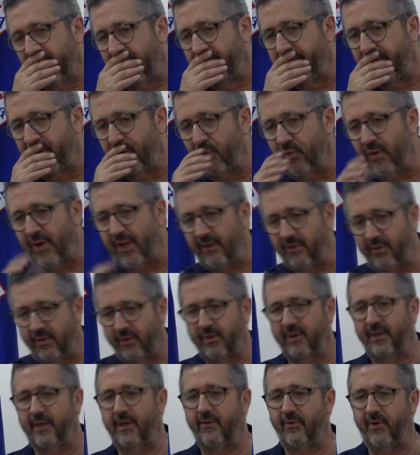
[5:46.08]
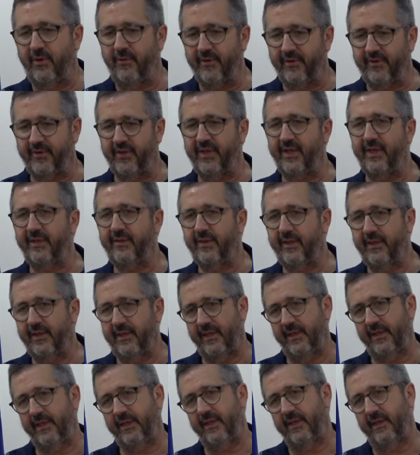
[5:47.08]
Por un lado, la universidad
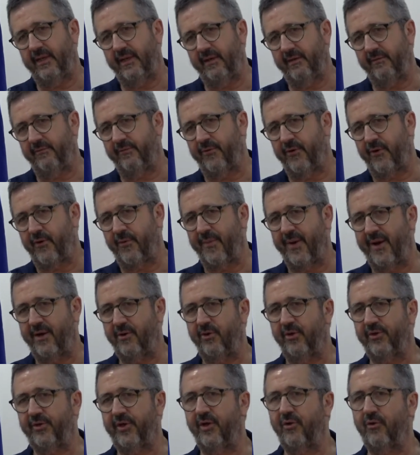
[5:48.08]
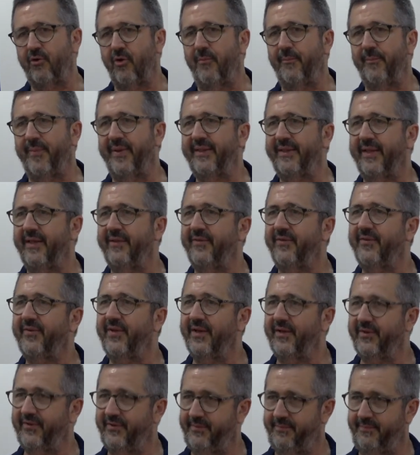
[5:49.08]
tiene que formarnos en
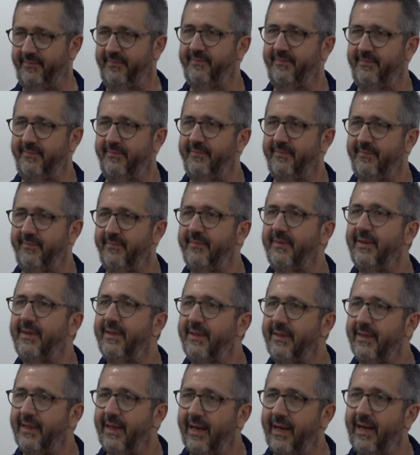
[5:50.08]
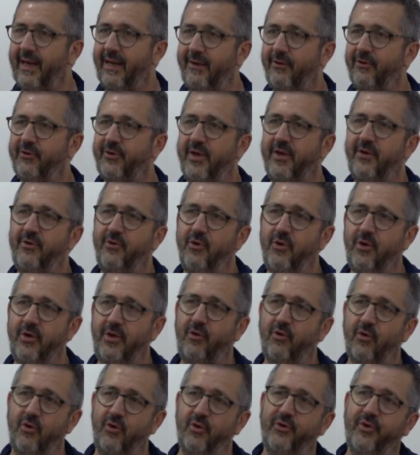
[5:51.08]
competencias o sea, no en
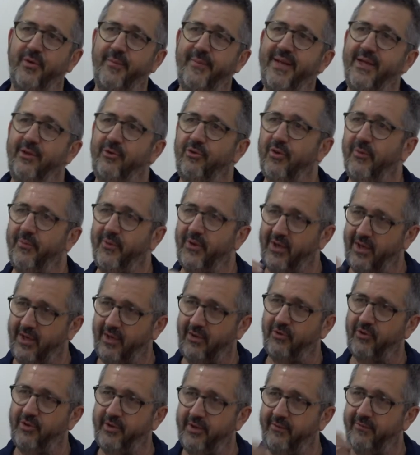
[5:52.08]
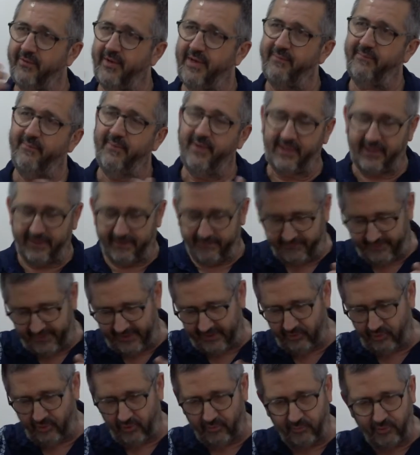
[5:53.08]
conocimiento, porque las cosas van
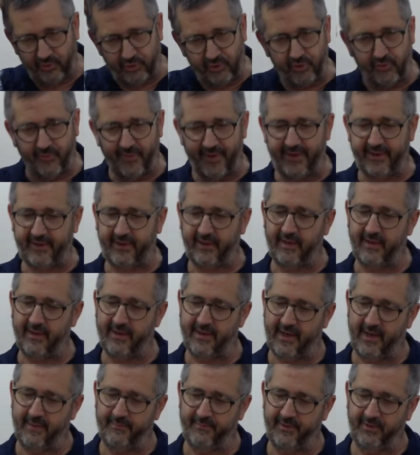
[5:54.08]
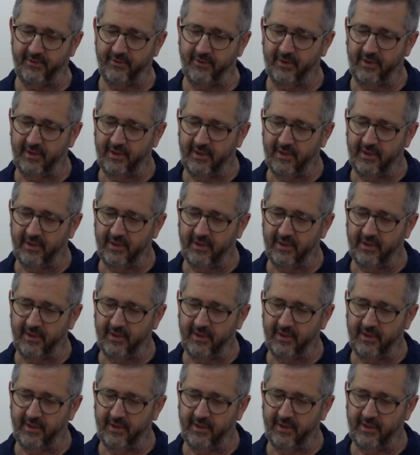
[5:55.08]
cambiando mucho más rápido.